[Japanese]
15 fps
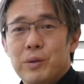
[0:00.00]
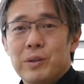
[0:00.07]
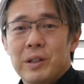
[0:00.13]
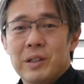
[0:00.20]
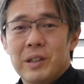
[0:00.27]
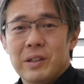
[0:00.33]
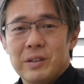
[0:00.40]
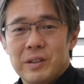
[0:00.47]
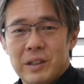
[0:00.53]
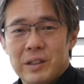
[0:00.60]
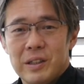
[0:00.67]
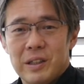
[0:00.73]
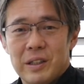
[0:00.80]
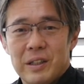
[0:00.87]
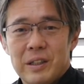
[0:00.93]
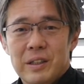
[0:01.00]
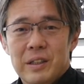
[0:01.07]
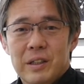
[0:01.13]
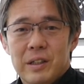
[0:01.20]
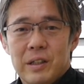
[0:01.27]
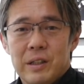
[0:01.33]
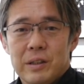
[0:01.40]
足りなくなって
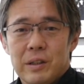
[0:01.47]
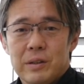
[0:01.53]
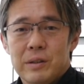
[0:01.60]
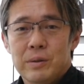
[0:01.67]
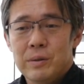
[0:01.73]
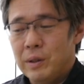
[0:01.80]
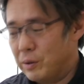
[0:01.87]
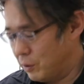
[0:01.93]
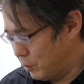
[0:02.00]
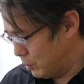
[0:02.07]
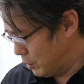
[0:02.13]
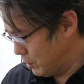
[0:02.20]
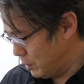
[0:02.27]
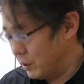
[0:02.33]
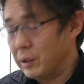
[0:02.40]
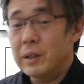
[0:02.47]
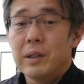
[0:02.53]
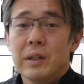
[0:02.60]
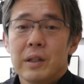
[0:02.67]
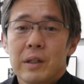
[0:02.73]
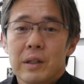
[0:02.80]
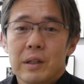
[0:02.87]
写真の学校に、
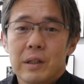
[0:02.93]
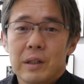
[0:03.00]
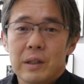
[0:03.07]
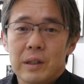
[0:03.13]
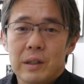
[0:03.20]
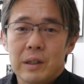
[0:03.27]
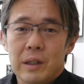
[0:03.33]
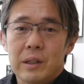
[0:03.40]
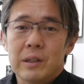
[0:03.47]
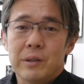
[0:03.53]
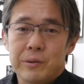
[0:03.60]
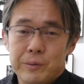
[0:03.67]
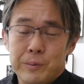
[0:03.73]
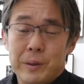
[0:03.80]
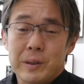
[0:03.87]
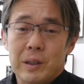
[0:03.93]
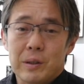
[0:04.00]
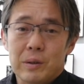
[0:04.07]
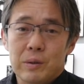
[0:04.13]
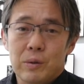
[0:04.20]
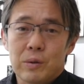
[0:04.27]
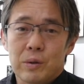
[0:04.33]
え入り直しました
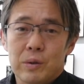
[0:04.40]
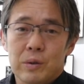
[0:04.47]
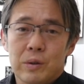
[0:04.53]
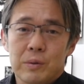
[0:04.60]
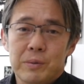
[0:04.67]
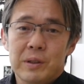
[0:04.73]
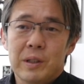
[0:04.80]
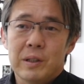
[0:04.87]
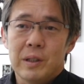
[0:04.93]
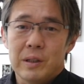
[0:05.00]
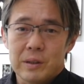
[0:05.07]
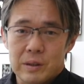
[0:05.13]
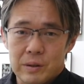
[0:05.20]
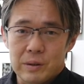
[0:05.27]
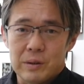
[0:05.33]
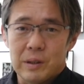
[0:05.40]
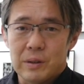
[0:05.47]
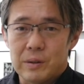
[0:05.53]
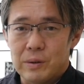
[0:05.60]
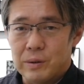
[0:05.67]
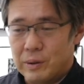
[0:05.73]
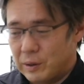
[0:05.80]
東京ビジュアルアーツという学
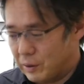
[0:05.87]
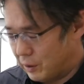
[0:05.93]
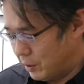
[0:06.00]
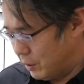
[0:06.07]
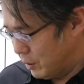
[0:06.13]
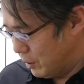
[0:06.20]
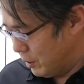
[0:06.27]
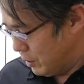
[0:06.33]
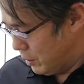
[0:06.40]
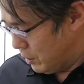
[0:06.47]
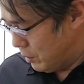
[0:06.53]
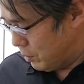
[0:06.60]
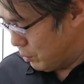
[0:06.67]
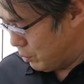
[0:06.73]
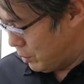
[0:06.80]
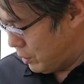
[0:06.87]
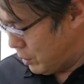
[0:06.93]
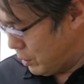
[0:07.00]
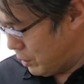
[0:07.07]
校です。そこで